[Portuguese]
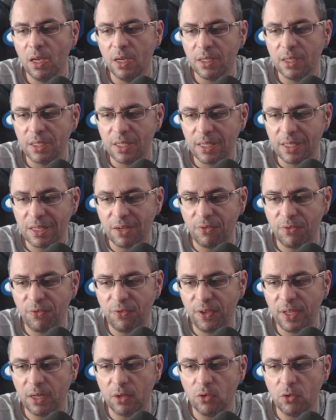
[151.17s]

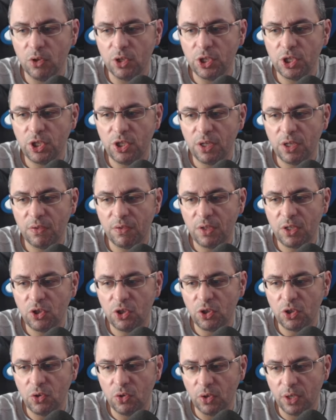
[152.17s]
Sexta-feira hoje, dia
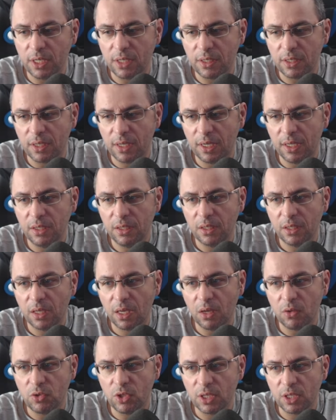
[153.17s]
22, né, que
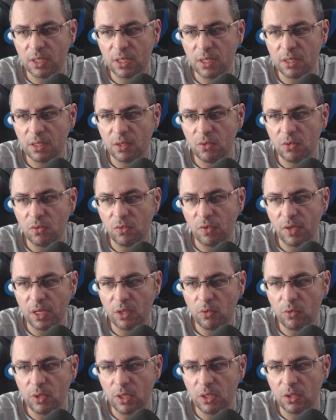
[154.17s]
é o dia que vocês estão
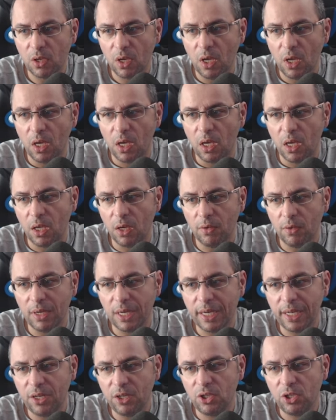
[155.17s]
vendo isso. E eu
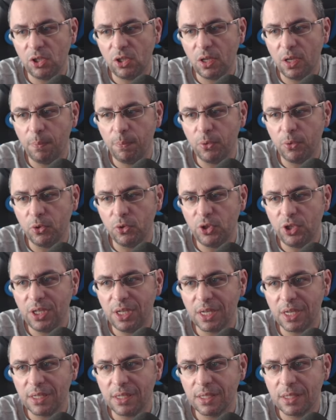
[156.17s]
acredito que pro
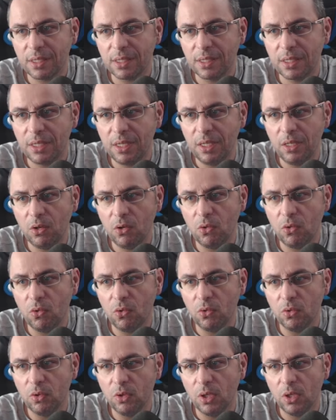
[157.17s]
dia
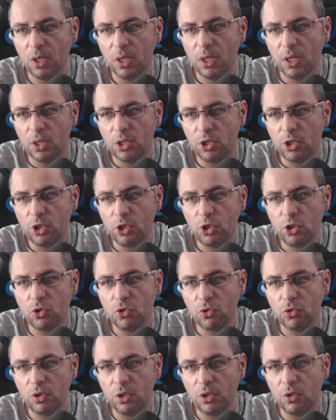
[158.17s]
5 de
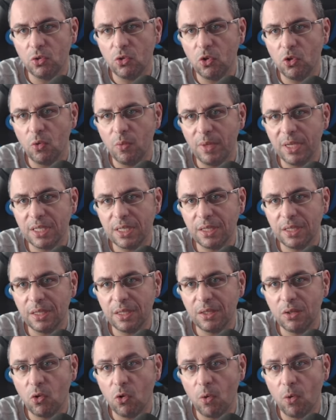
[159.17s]
junho começa
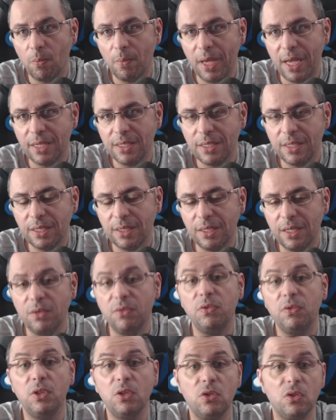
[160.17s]
comece a ter
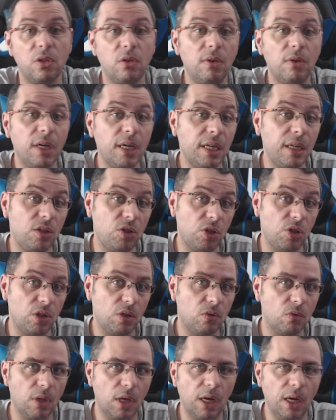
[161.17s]
vídeos. Eu
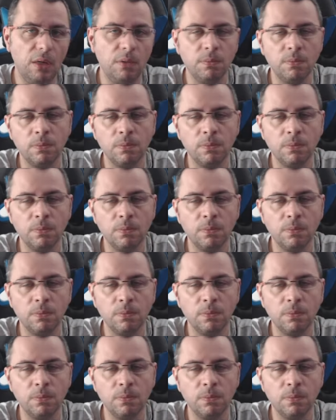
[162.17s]
acredito, tá?